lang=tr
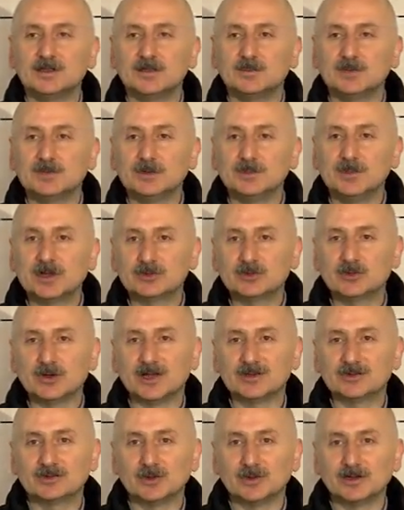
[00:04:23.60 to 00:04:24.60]
bir metro
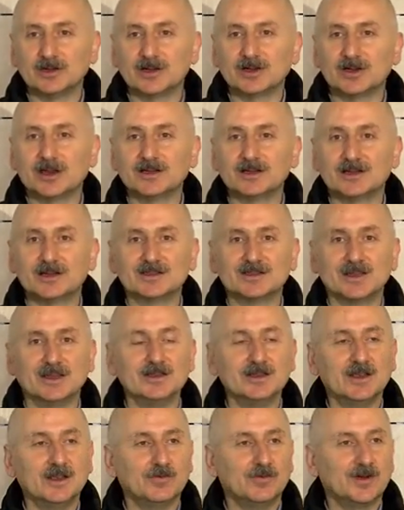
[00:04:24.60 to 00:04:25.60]
hattı olarak
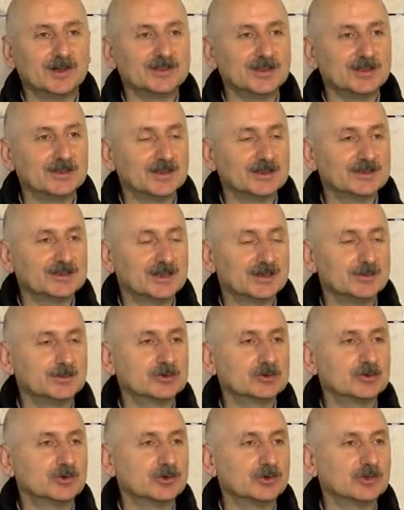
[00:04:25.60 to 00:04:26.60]
hakikaten
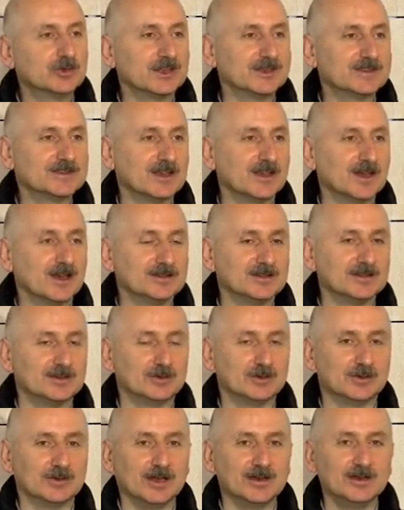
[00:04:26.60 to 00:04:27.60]
vatandaşlarımız gururla seyahat
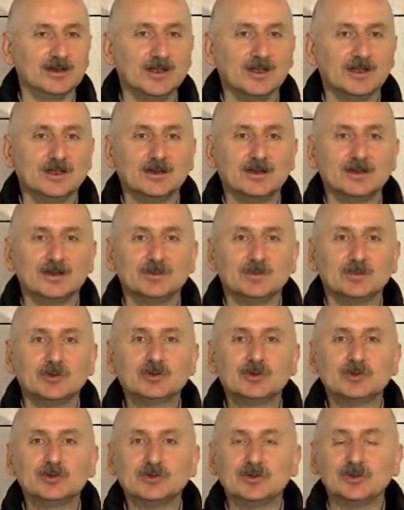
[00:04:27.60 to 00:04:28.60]
ediyorlar.
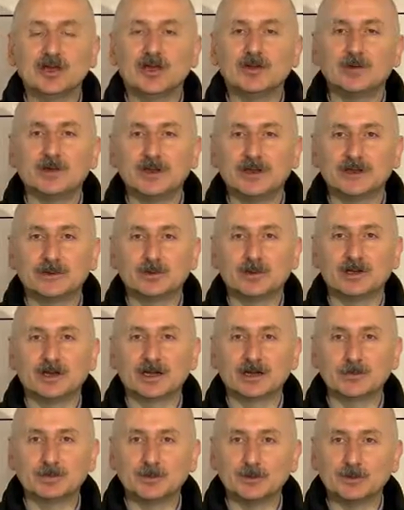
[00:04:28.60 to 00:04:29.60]
Bütün dünyaya örnek
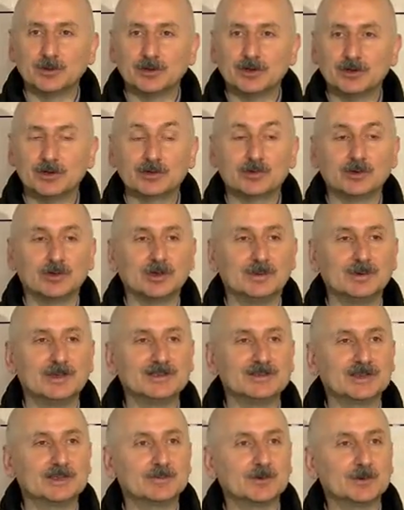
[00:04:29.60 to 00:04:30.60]
olarak örnek
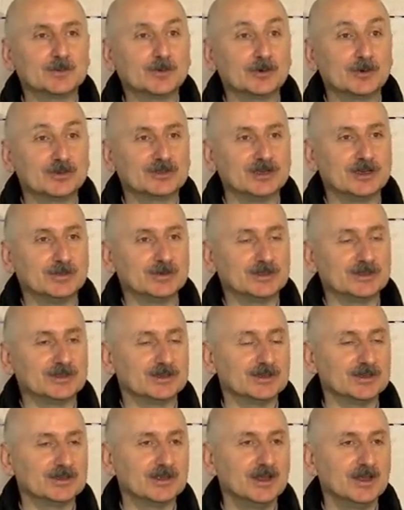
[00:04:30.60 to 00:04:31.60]
olabilecek bir projeyi
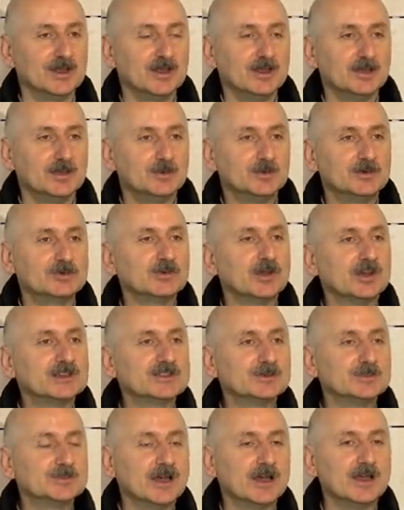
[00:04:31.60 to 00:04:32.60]
bitirdik. Biz
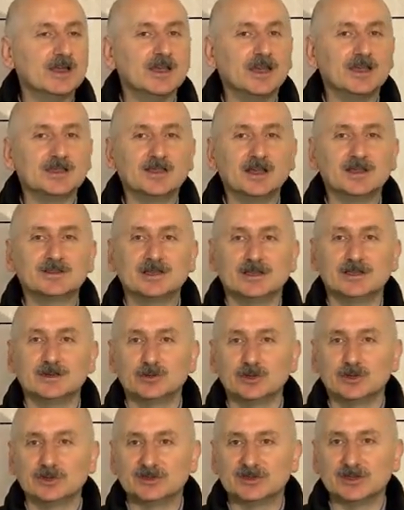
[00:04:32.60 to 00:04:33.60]
ulaşımda engel
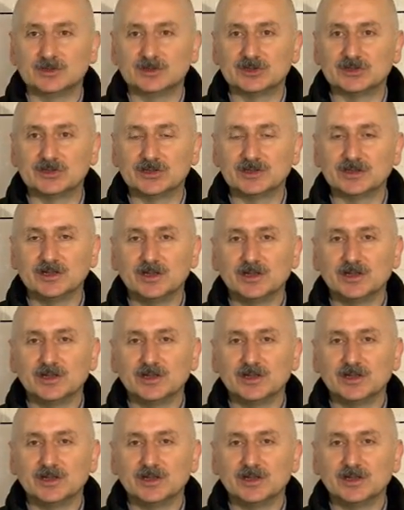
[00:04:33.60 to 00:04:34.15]
tanımıyoruz demiştik.